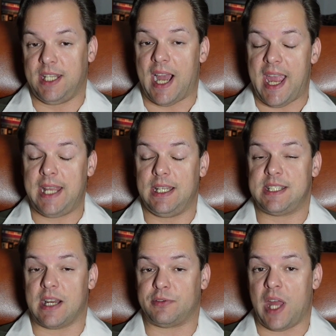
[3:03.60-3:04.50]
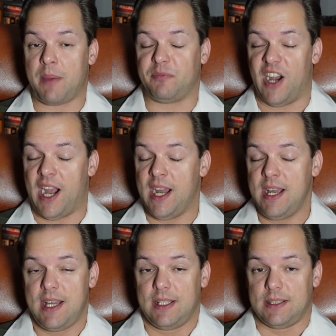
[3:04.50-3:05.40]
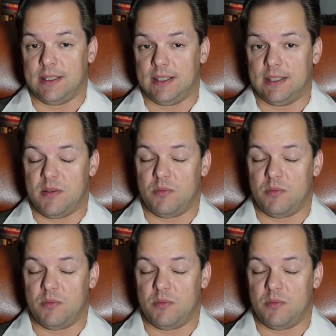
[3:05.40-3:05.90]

eigentlich davon ab war, äh,